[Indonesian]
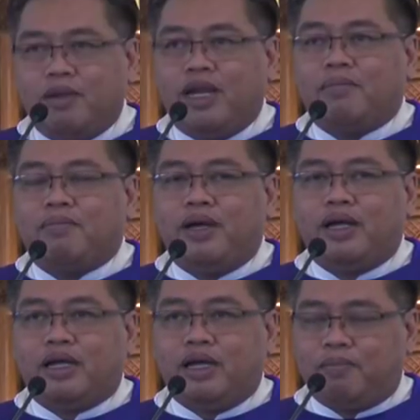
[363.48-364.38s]

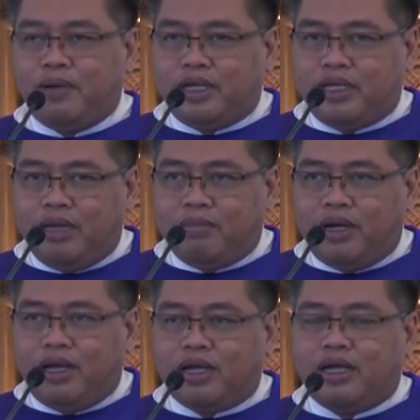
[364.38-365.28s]
melambangkan
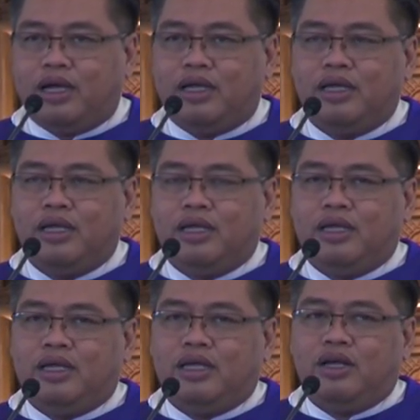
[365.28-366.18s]
bagaimanakah
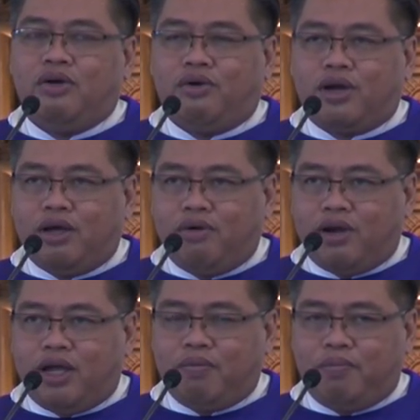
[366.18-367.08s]

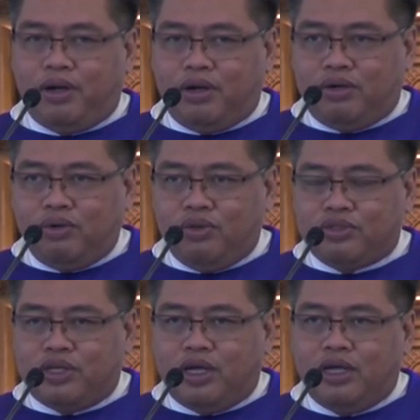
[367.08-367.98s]
orang-orang
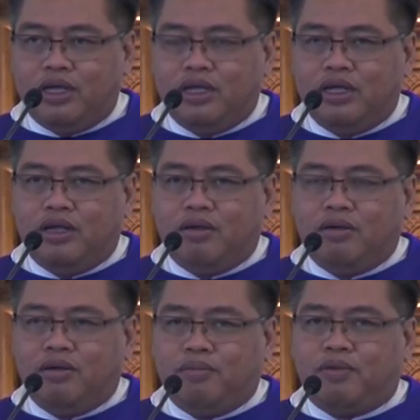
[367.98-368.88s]
berdosa
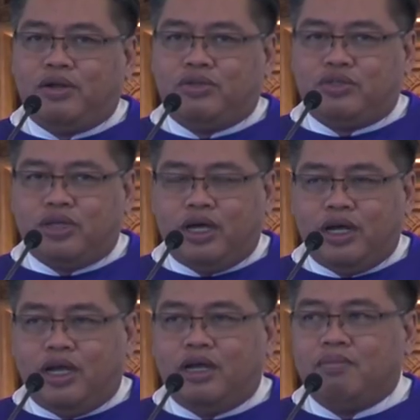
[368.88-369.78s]

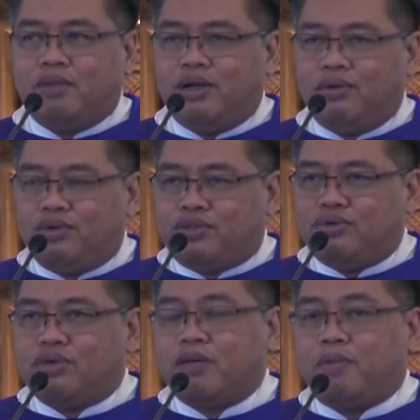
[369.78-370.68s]
berjalan
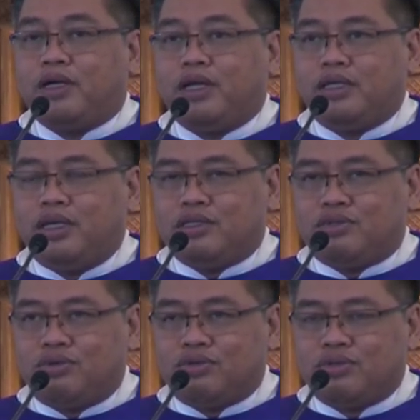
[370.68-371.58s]
menuju kepada
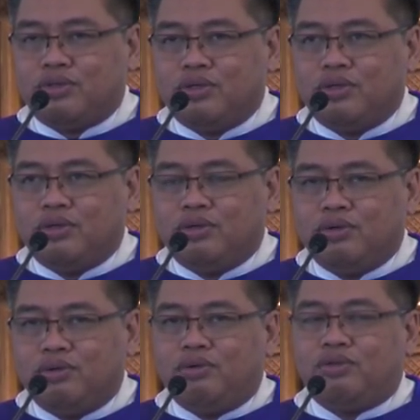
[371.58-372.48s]
Yesus
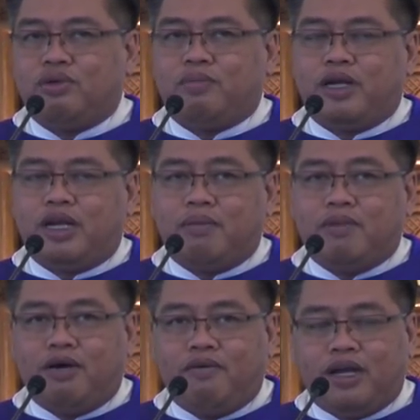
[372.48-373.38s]
untuk
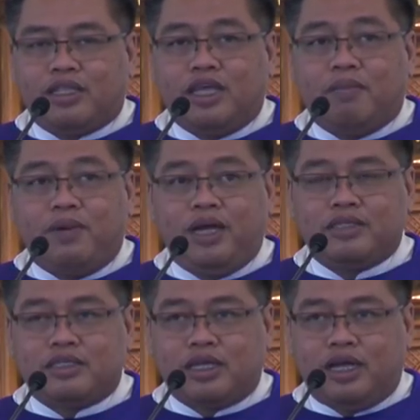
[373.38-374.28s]
menerima warta
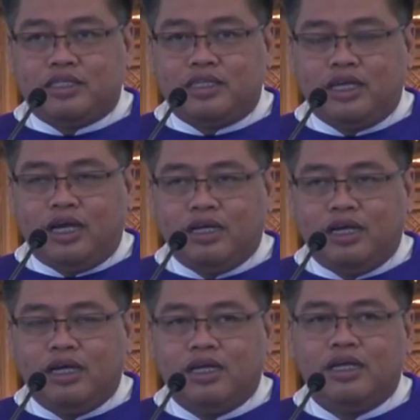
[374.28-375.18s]
belas kasih
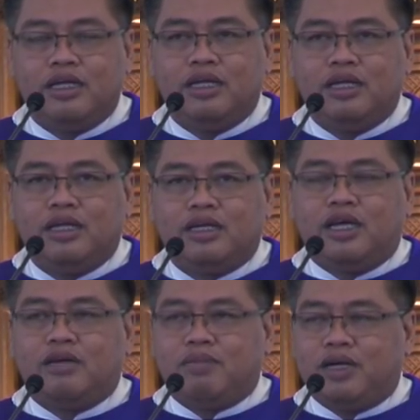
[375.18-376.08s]
Allah
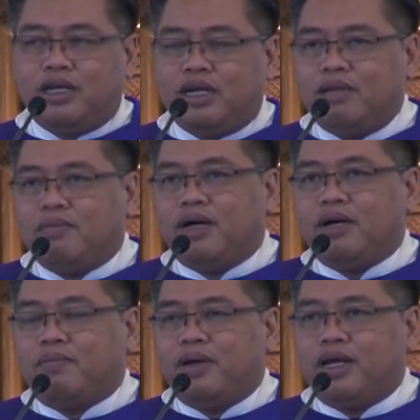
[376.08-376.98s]
dan
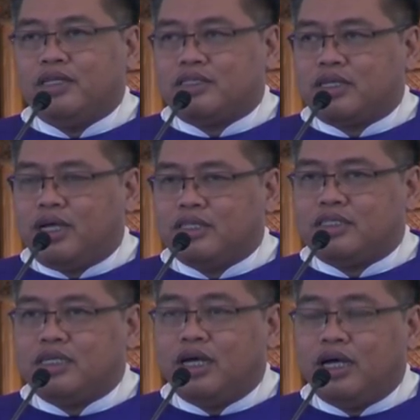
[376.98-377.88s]
menerima belas
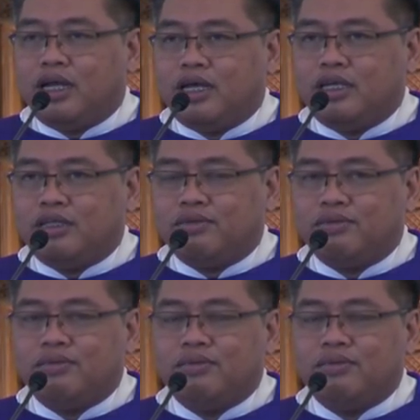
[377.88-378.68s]
kasih Allah itu.